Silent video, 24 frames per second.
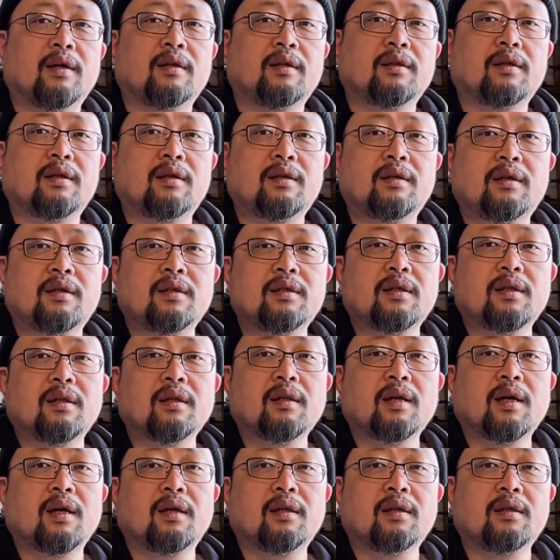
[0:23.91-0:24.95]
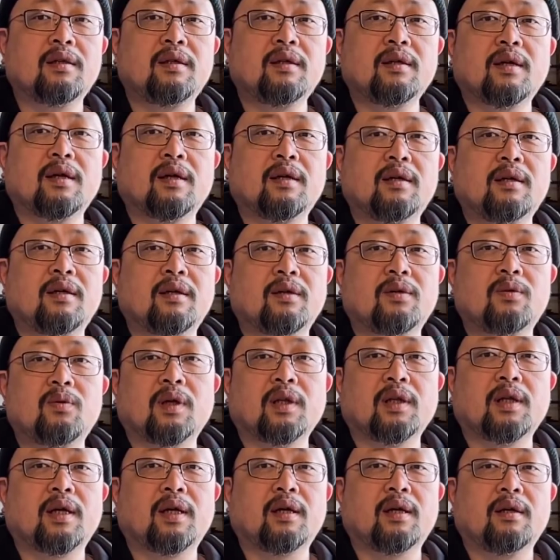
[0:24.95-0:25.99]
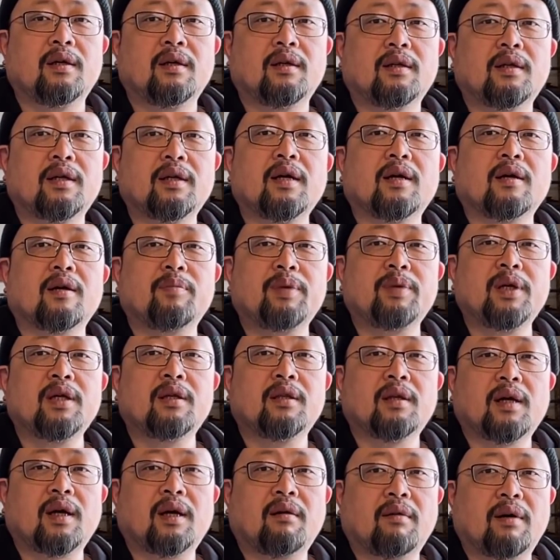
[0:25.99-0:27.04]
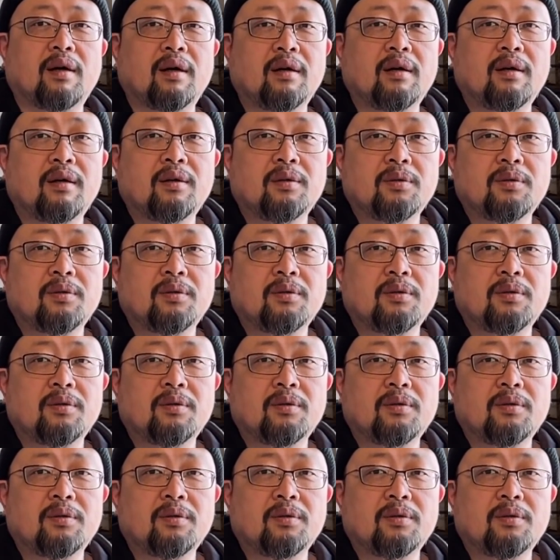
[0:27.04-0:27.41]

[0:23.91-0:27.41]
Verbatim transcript: 但是现在呢，您看这个状态，他养个屁的老啊！